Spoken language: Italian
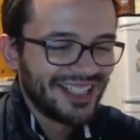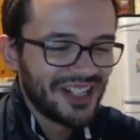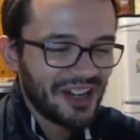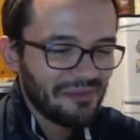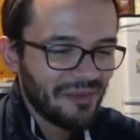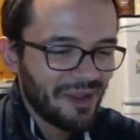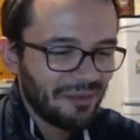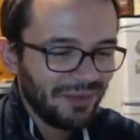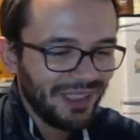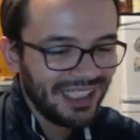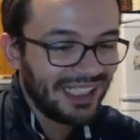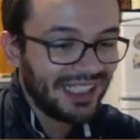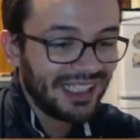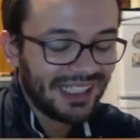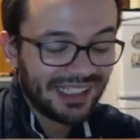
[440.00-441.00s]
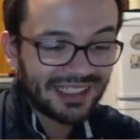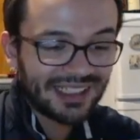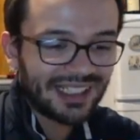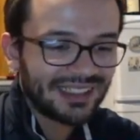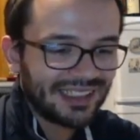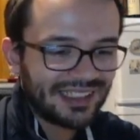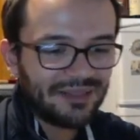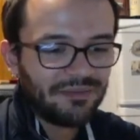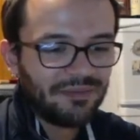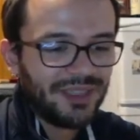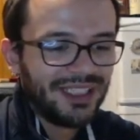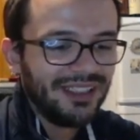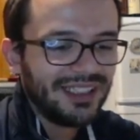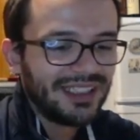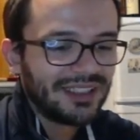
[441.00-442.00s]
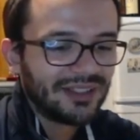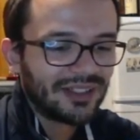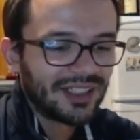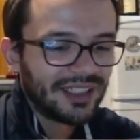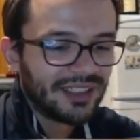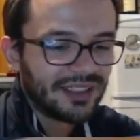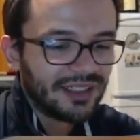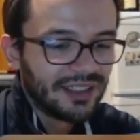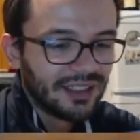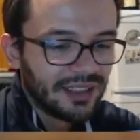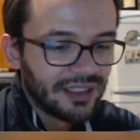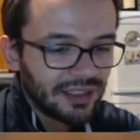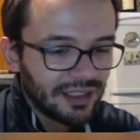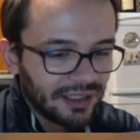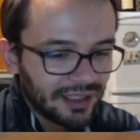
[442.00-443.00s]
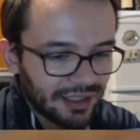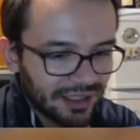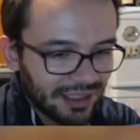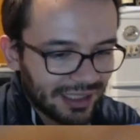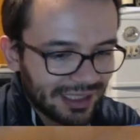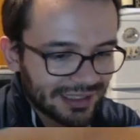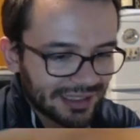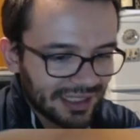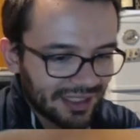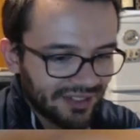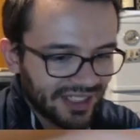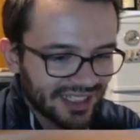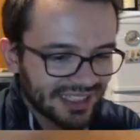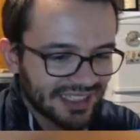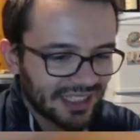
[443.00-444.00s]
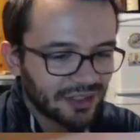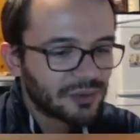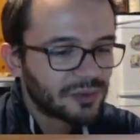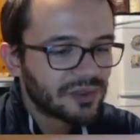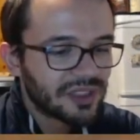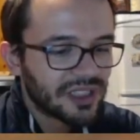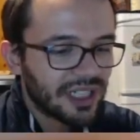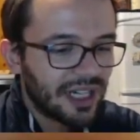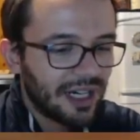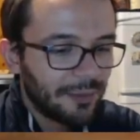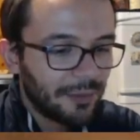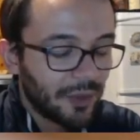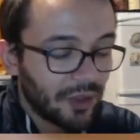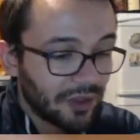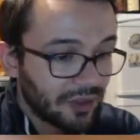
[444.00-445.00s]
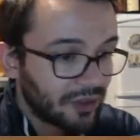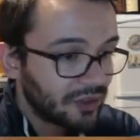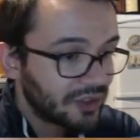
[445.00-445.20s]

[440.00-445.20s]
ciao bambini. Rattata bellissimo che attraversa su un ramo.